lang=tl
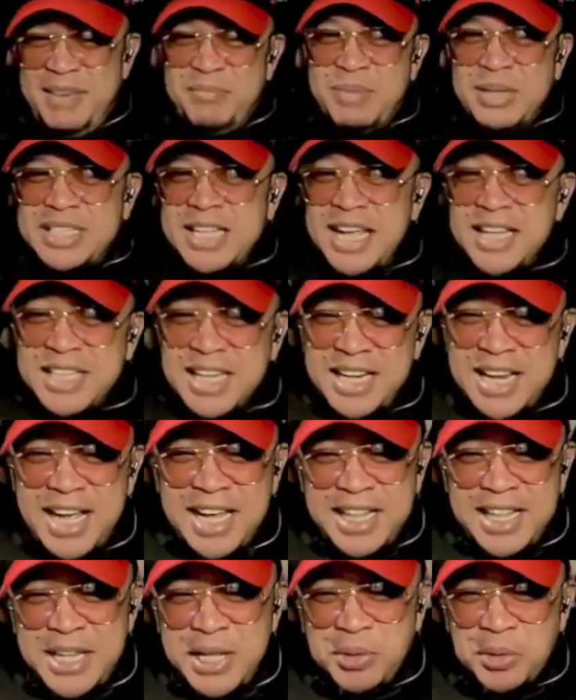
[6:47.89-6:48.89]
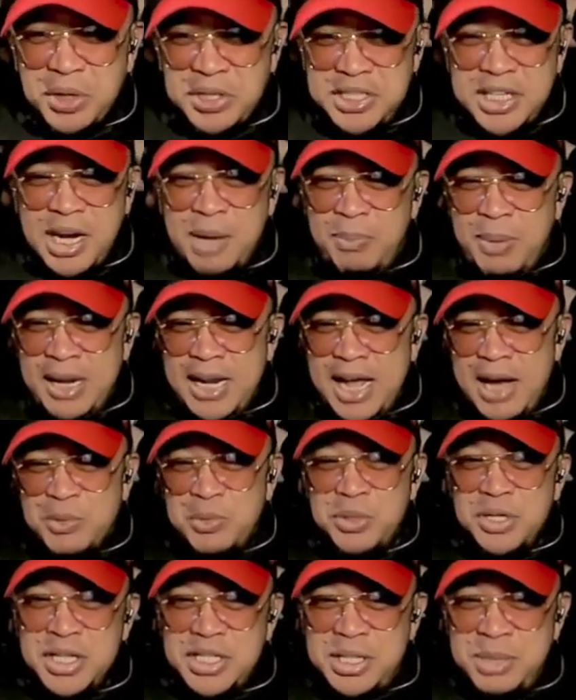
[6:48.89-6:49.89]
Pasensya na, hindi ko kasi
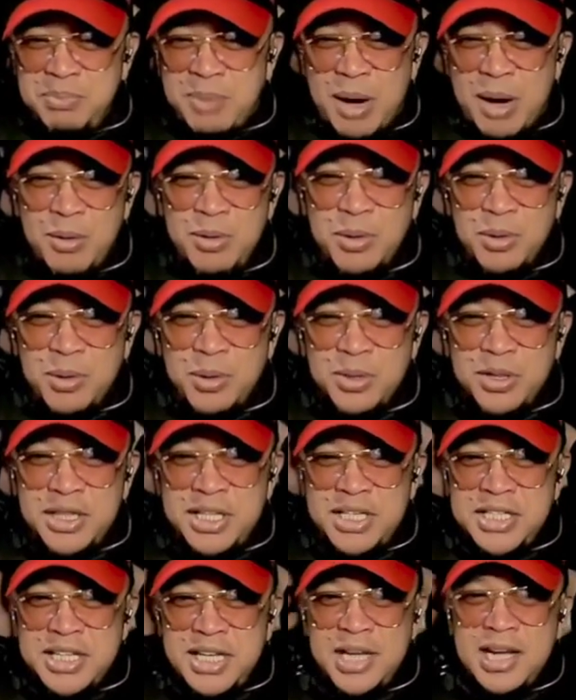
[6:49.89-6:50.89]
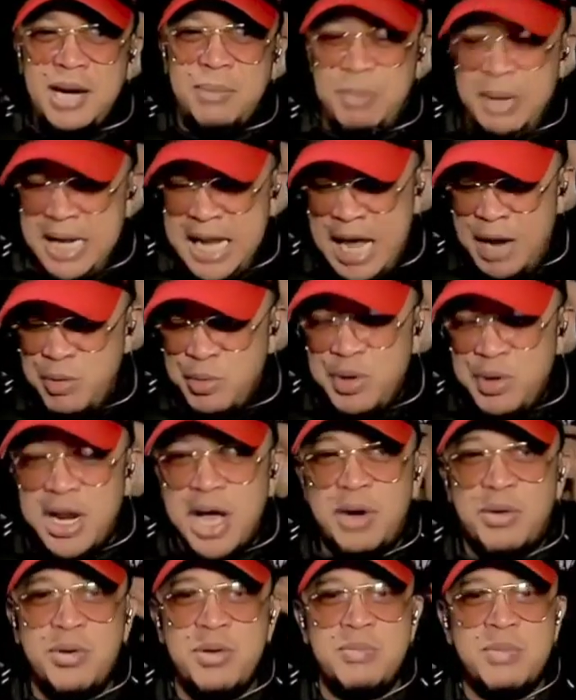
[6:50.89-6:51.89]
kapanahonan si Paulo Contis eh.
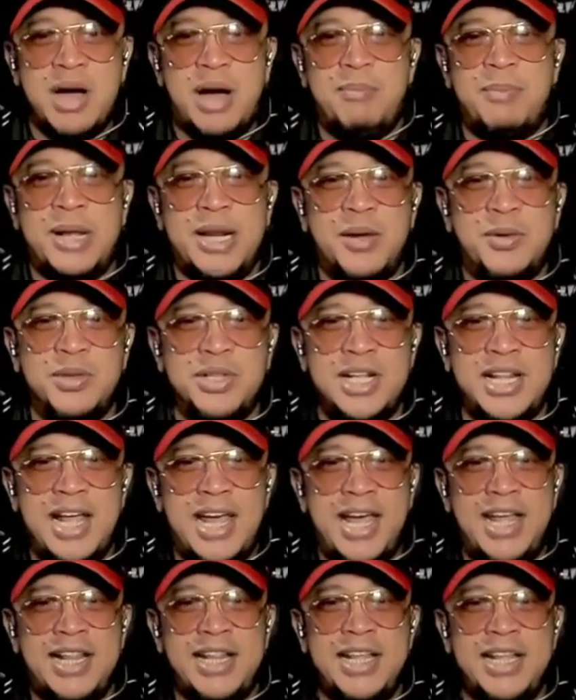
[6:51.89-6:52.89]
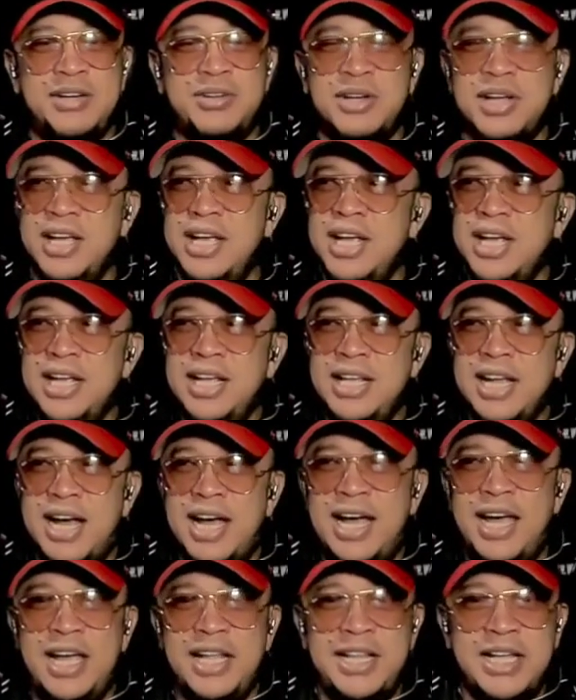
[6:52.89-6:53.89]
Kapanahonan ko yung mga panahon nila Eddie,
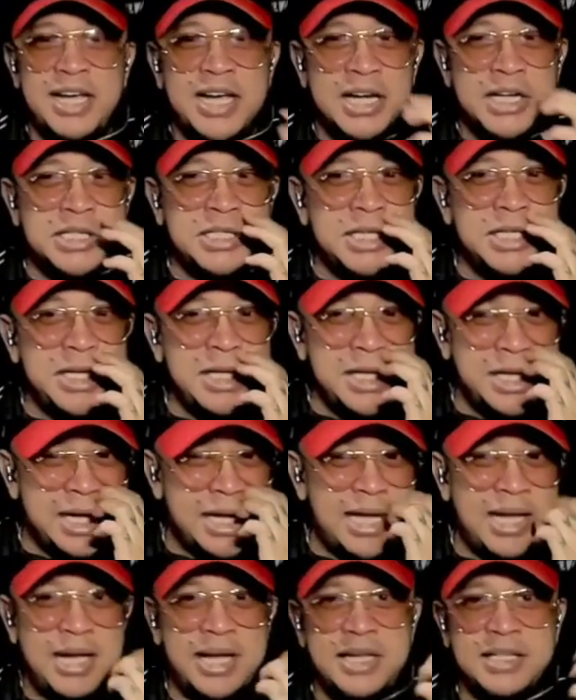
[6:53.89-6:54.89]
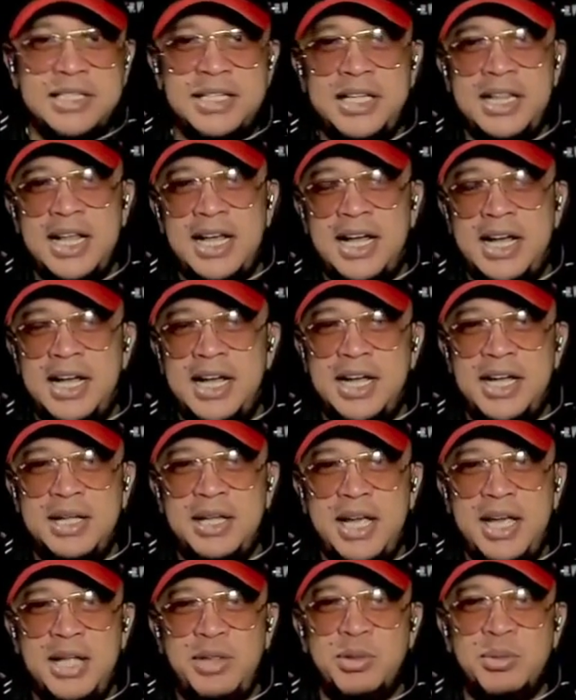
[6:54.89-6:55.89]
uh, Eddie Garcia, sila
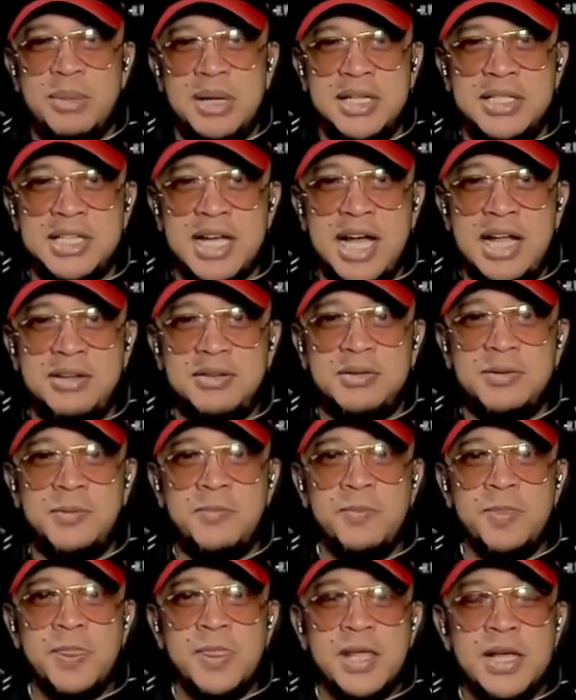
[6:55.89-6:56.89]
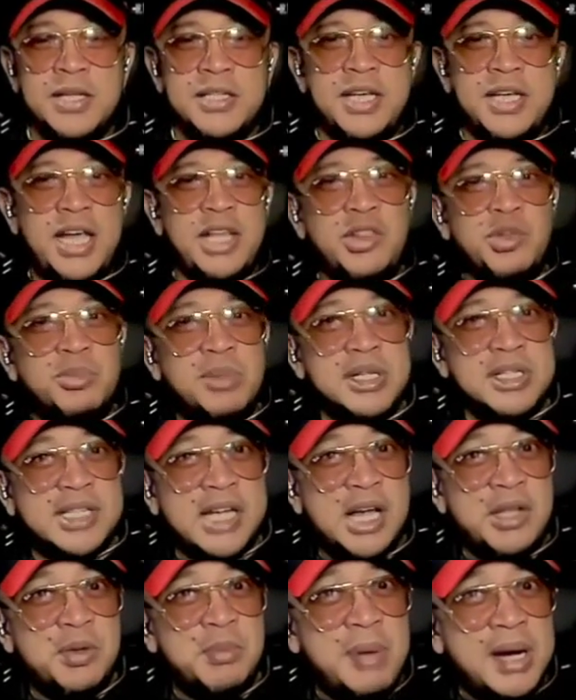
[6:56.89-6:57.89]
Edo Manzano. Si Edo
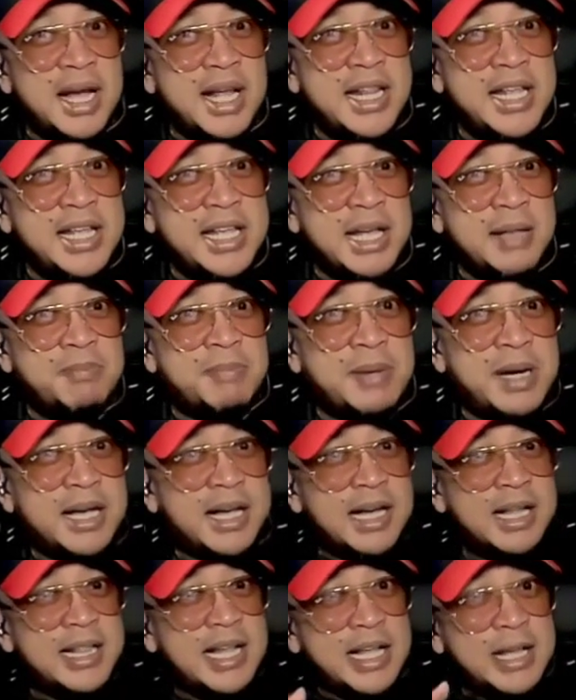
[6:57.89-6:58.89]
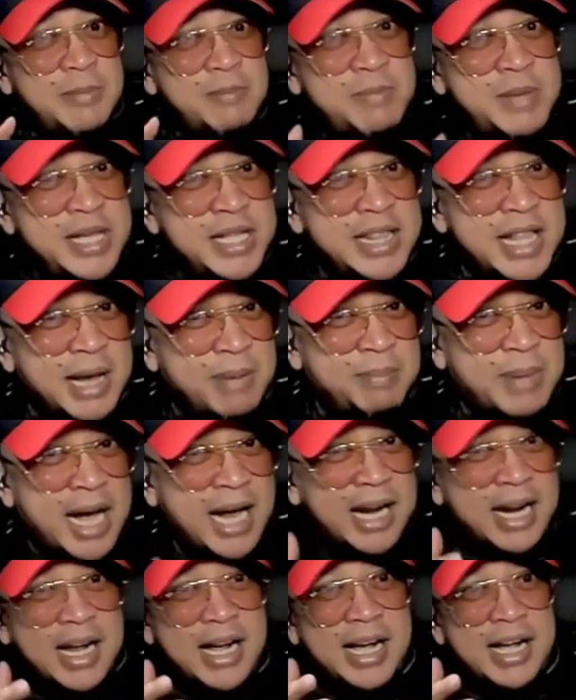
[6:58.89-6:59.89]
Manzano magaling yan pagka naging bida,
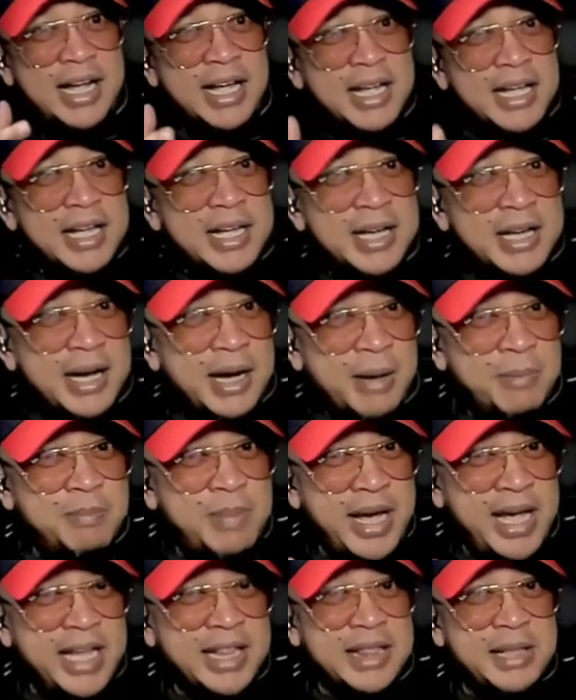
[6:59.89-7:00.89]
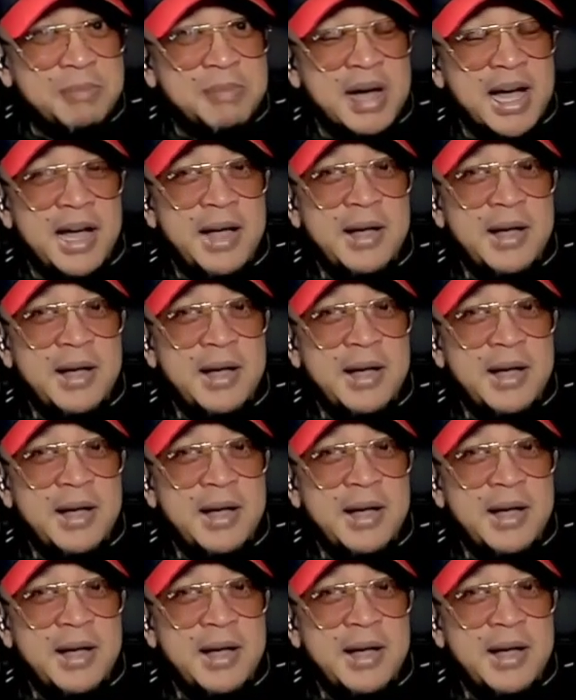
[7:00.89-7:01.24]
parang ang bait, di ba?